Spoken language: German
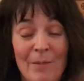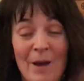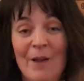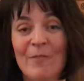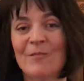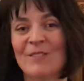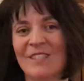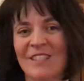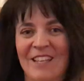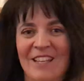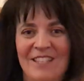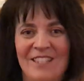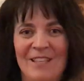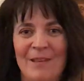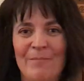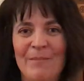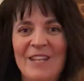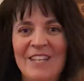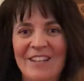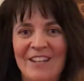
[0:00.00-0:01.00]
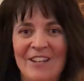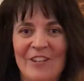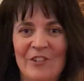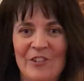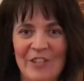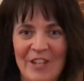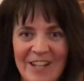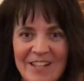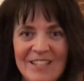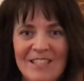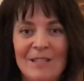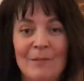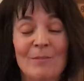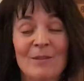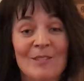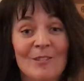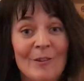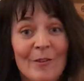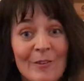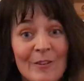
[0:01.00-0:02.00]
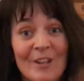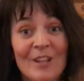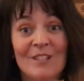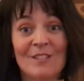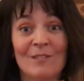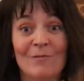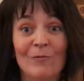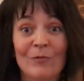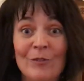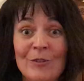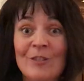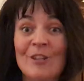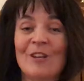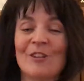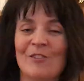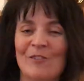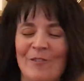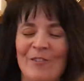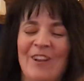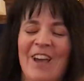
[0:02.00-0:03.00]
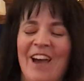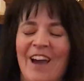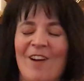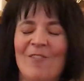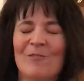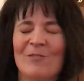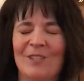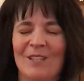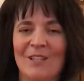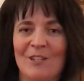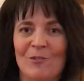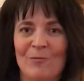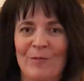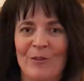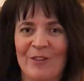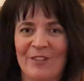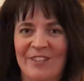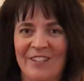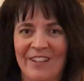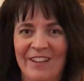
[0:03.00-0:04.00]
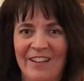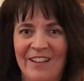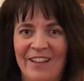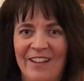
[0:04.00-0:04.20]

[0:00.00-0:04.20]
Paulskirche mitten in Chelsea besonders wunderschön herausgeschmückt.